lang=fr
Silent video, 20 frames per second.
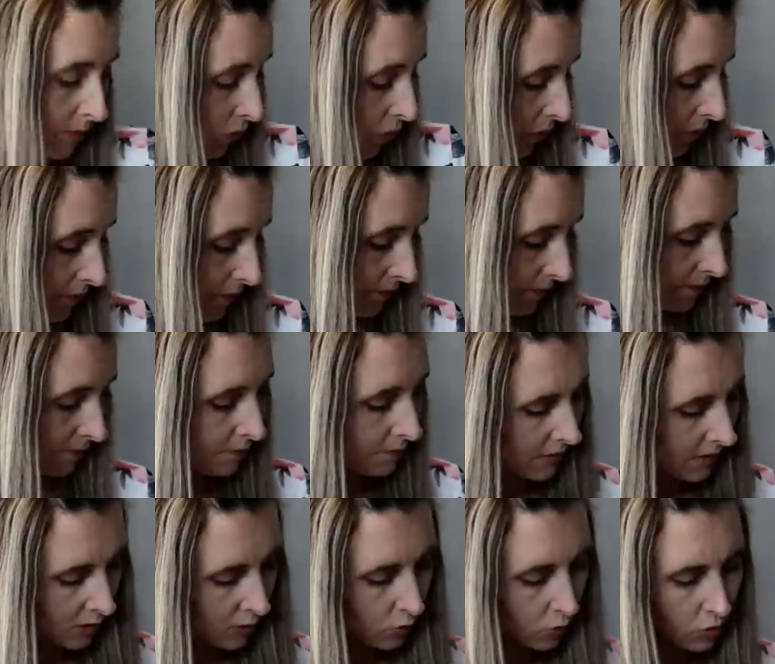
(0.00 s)
Bon,
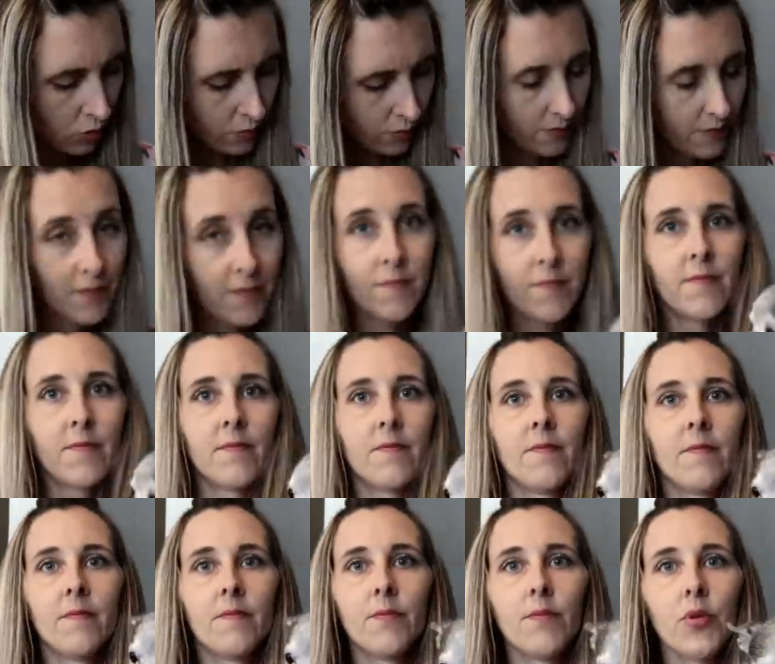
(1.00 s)
les gros.
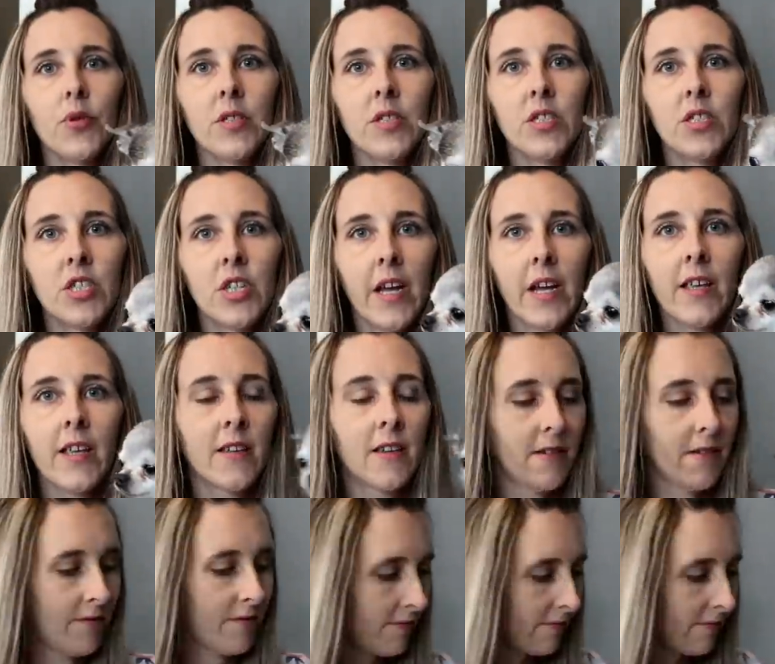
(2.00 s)
Petit Jack.